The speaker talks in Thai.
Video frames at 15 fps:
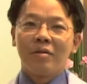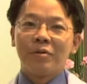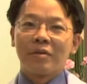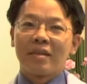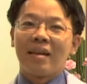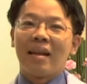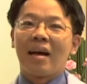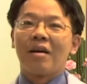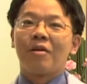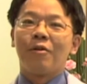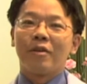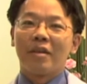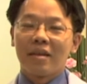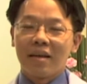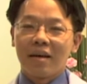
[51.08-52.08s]
ระดูกสันหลังค
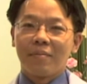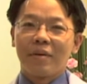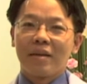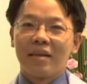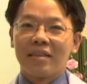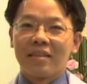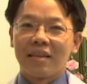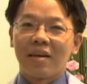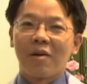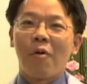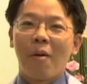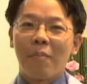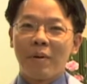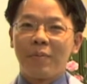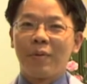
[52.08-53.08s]
ดนะครับ เกิดจากค
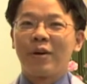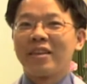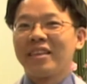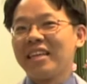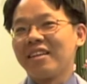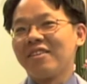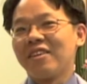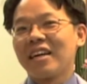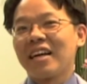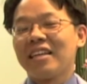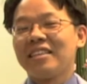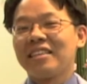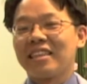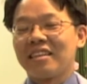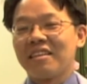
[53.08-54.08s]
วามผิดปกติของกา
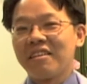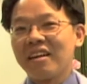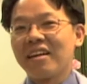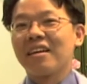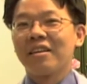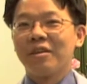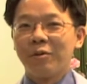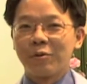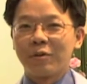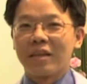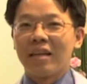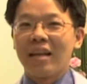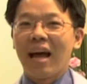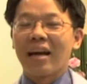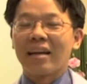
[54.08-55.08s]
รจัดเรียงกระดูก
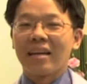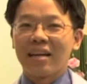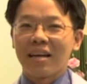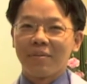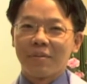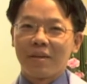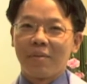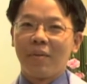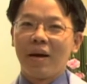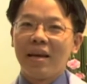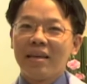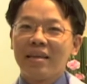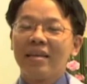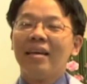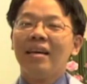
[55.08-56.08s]
สันหลังนะครับทำให้